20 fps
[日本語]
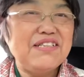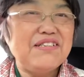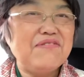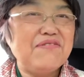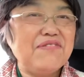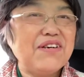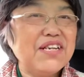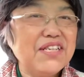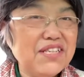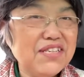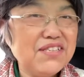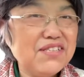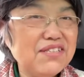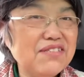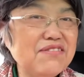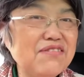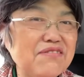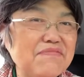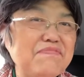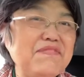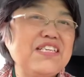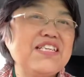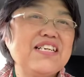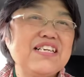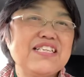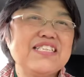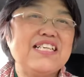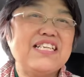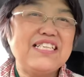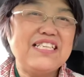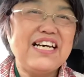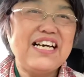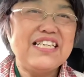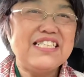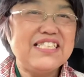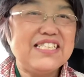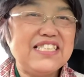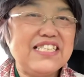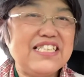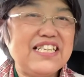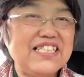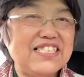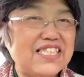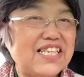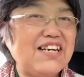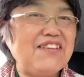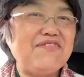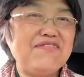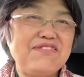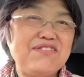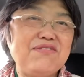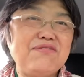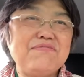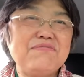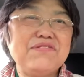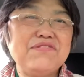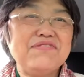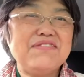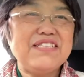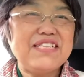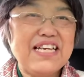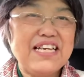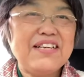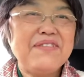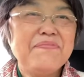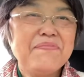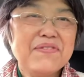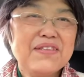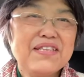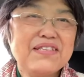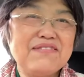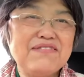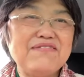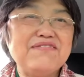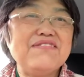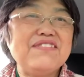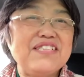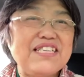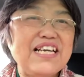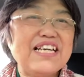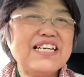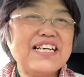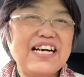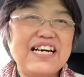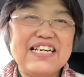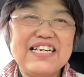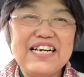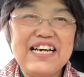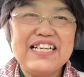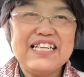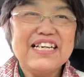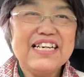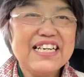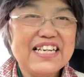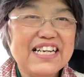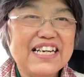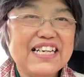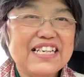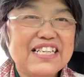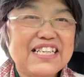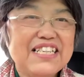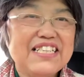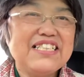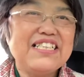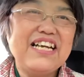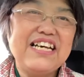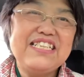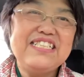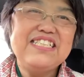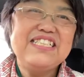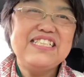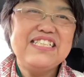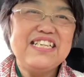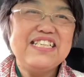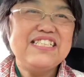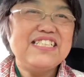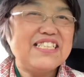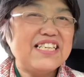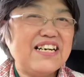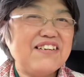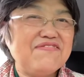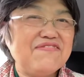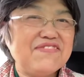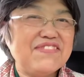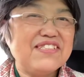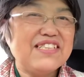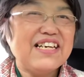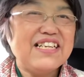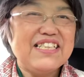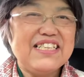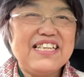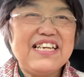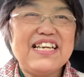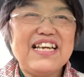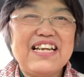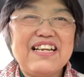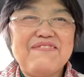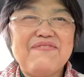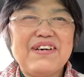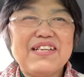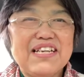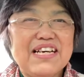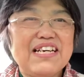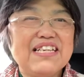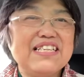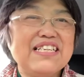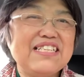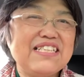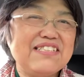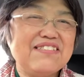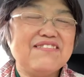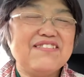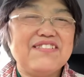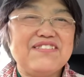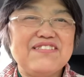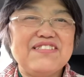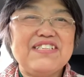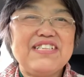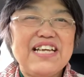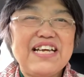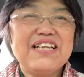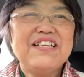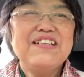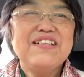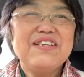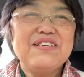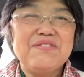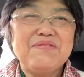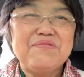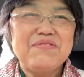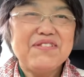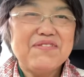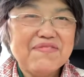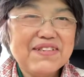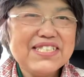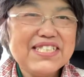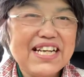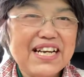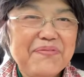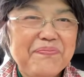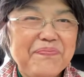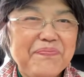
お金にすると皆さん大事にね使おうと思うんで、そういう風にね考えながら大事にね時間を使っていければなーなんて、そんな風にね思いました。